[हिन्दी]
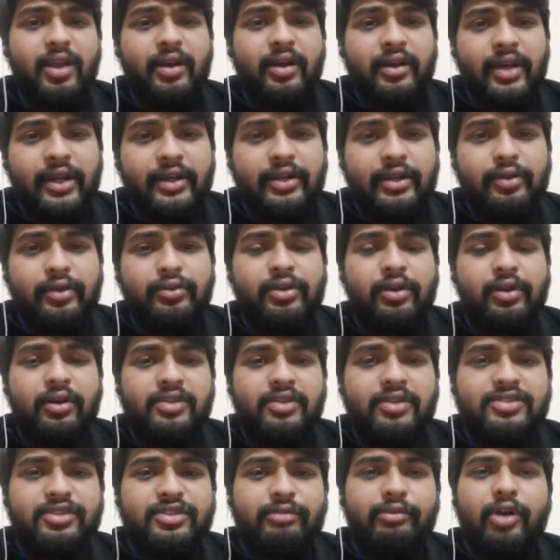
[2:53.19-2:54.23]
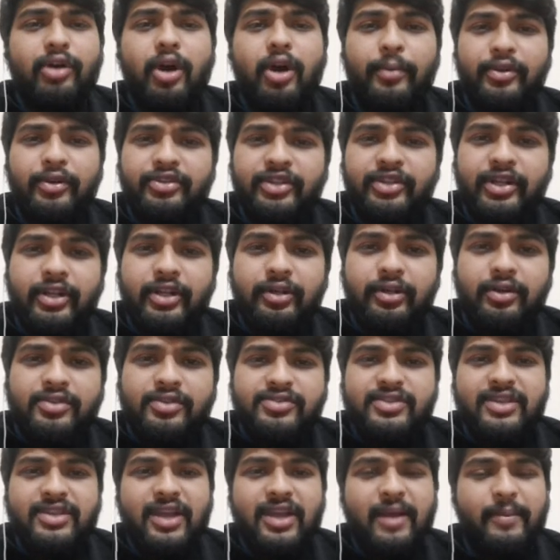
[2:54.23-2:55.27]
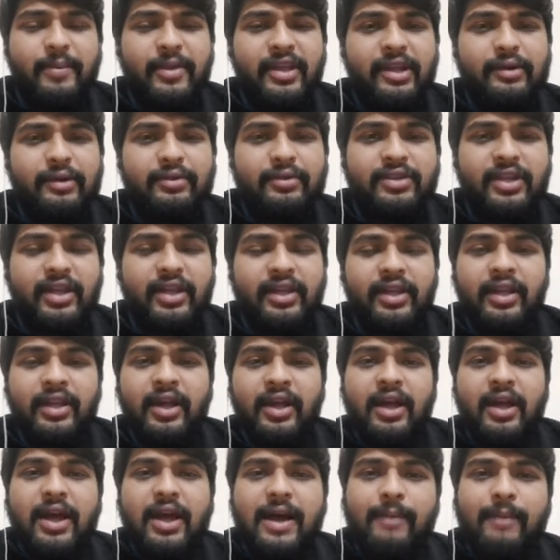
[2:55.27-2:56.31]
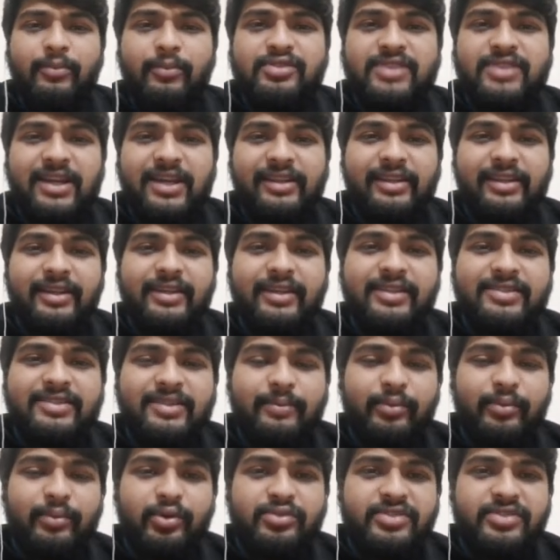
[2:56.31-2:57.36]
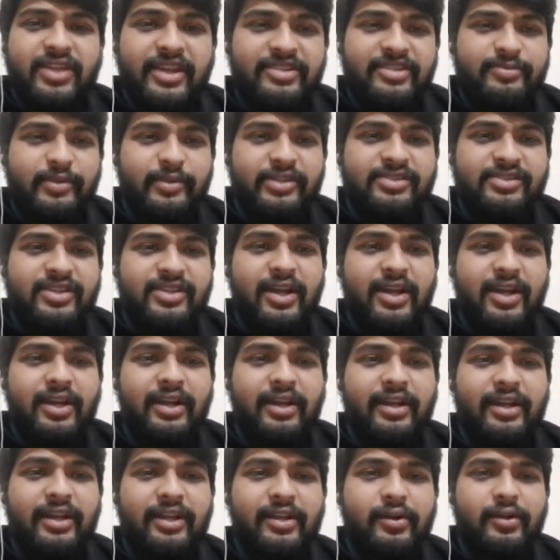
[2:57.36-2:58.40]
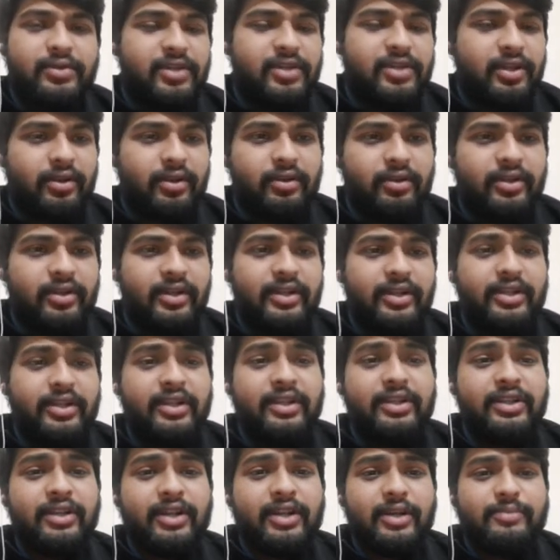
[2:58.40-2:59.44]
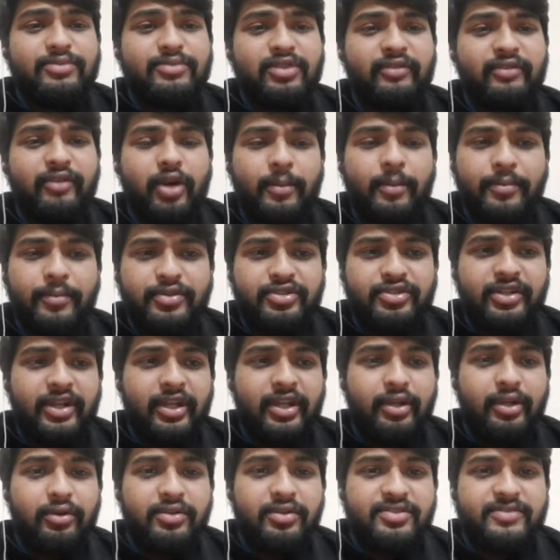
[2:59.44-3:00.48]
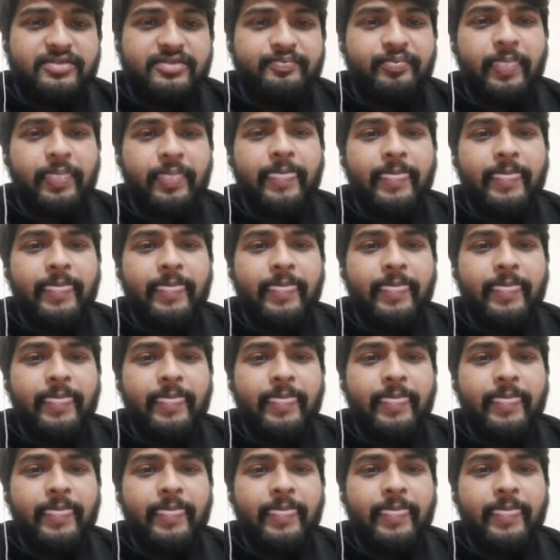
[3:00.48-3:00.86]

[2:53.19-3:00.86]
रिलेटेड टू द कॉन्सेप्ट अपॉर्चुनिटी कॉस्ट यहाँ पे क्या होता है हम लोग ज़्यादा किस अप्रोच से एस्पेक्ट से यहाँ कनेक्टेड होता है ऑन इन द टर्म्स ऑफ अपॉर्चुनिटी कॉस्ट